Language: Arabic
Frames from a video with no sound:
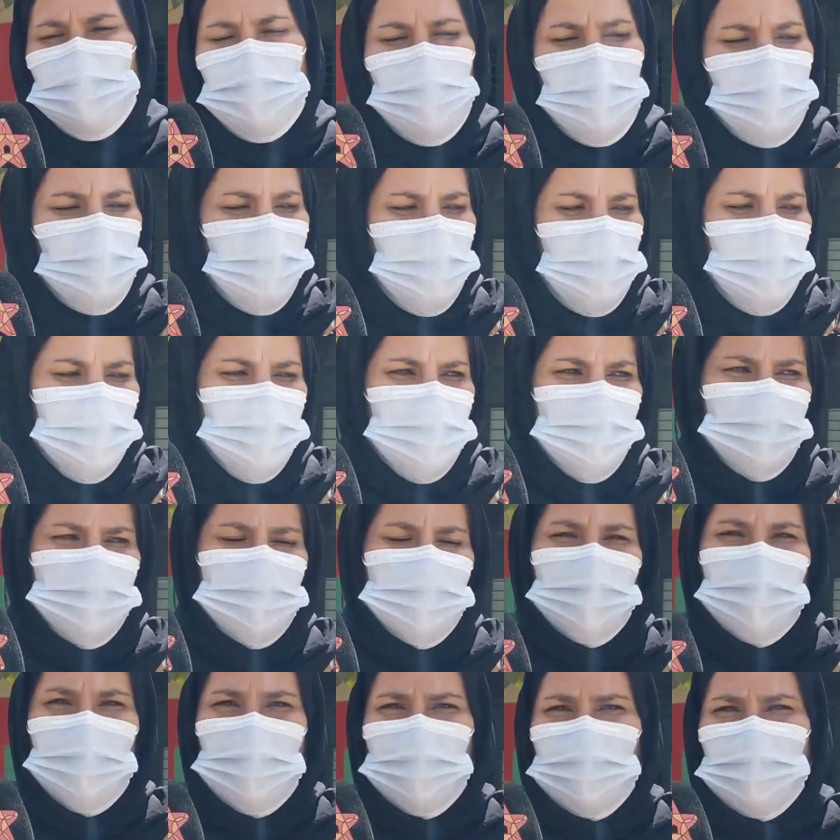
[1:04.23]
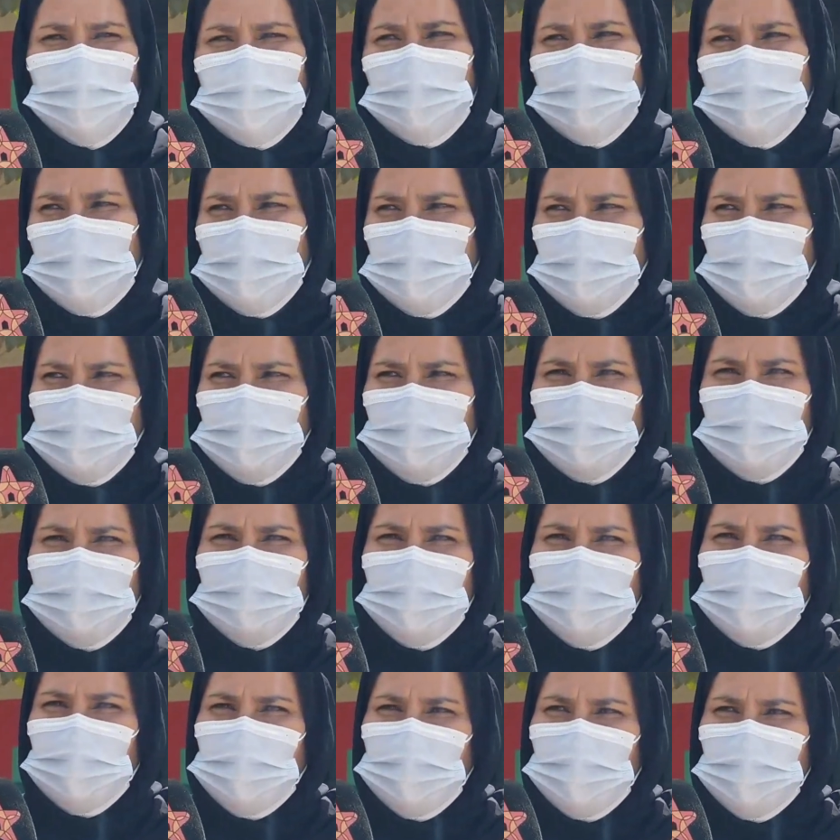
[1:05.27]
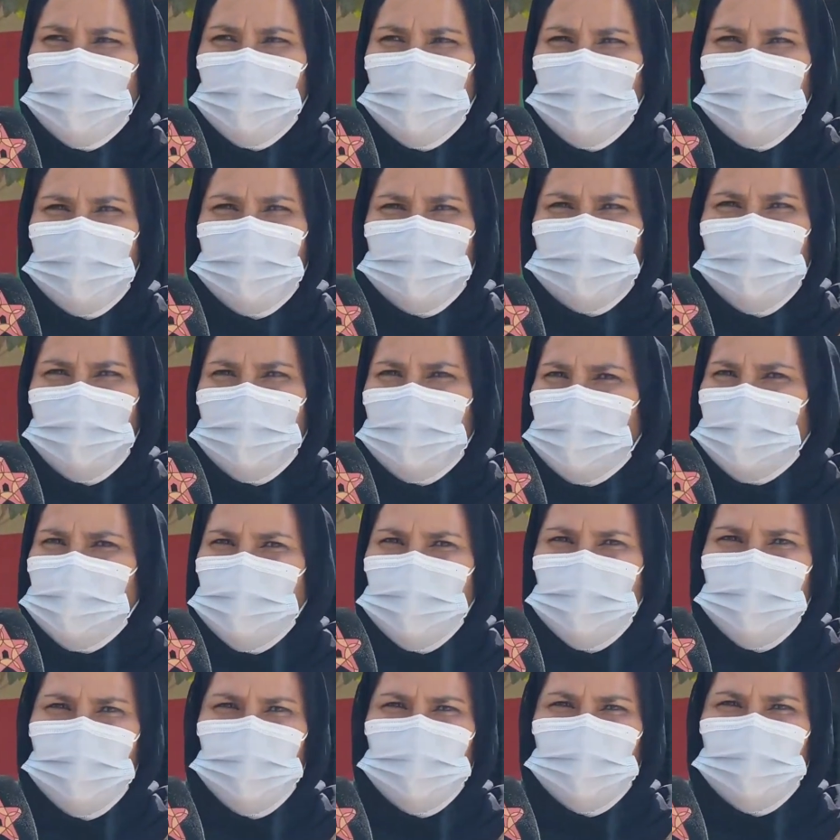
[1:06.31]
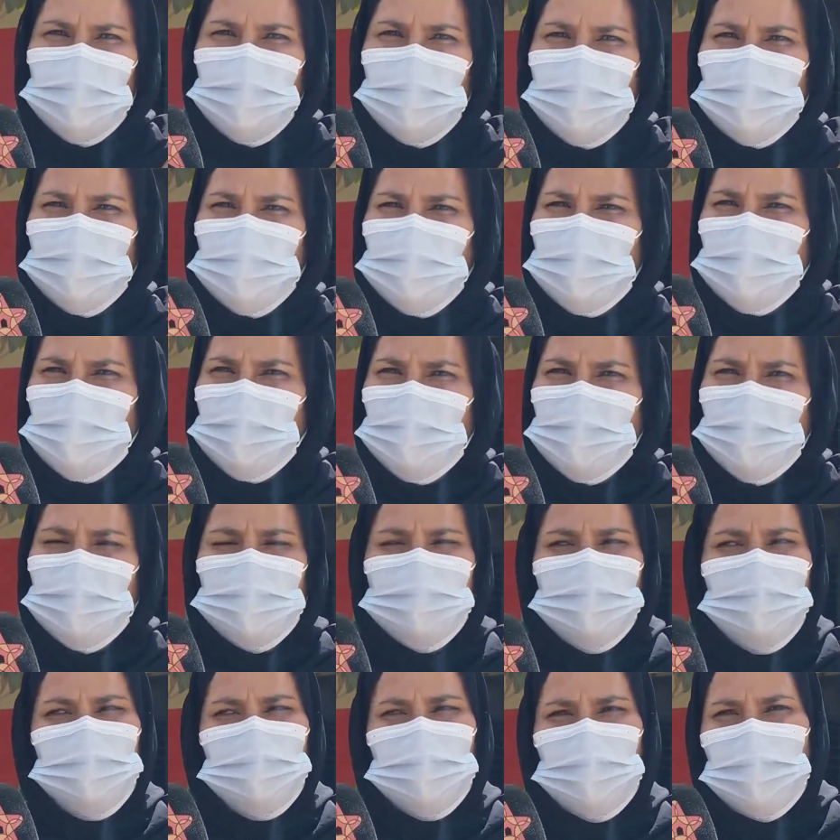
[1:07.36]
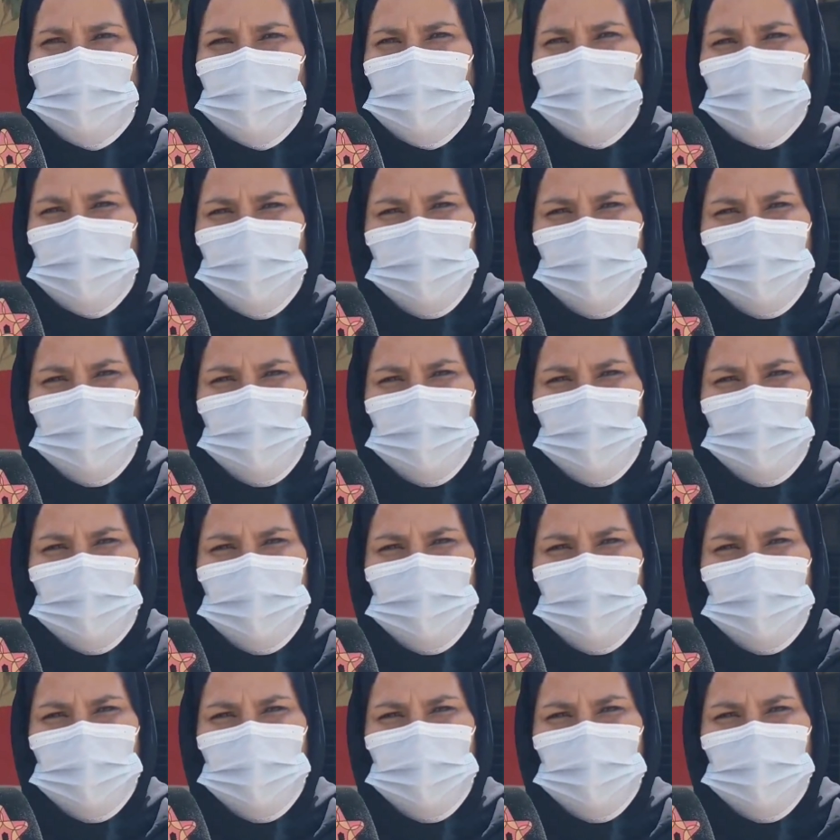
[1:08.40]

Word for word: لله دايز فواحد زعما داكشي زوين الحمد لله